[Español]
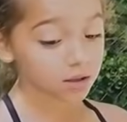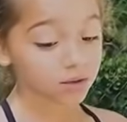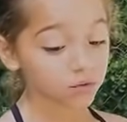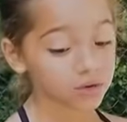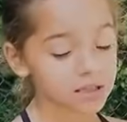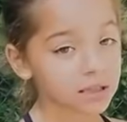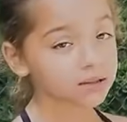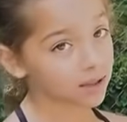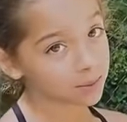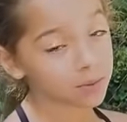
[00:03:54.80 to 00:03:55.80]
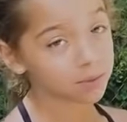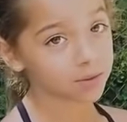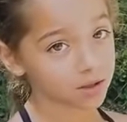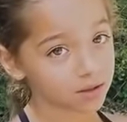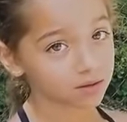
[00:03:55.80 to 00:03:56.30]
Y, yo tengo que
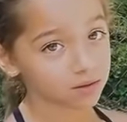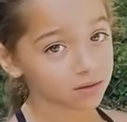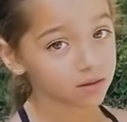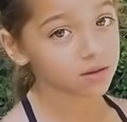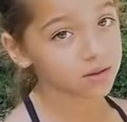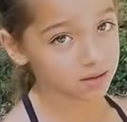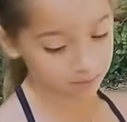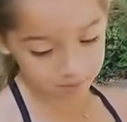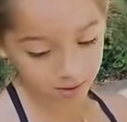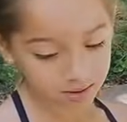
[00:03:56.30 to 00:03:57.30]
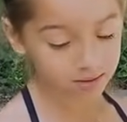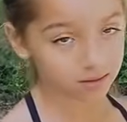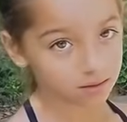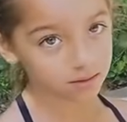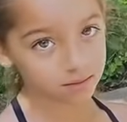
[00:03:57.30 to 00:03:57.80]
seguir corriendo. Ok,
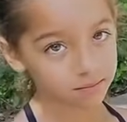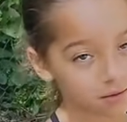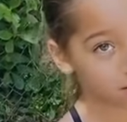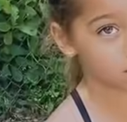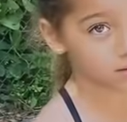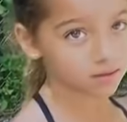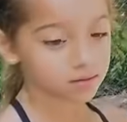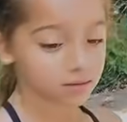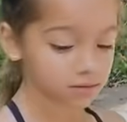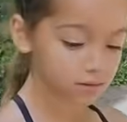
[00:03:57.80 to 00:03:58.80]
pues vamos a empezar que no quiero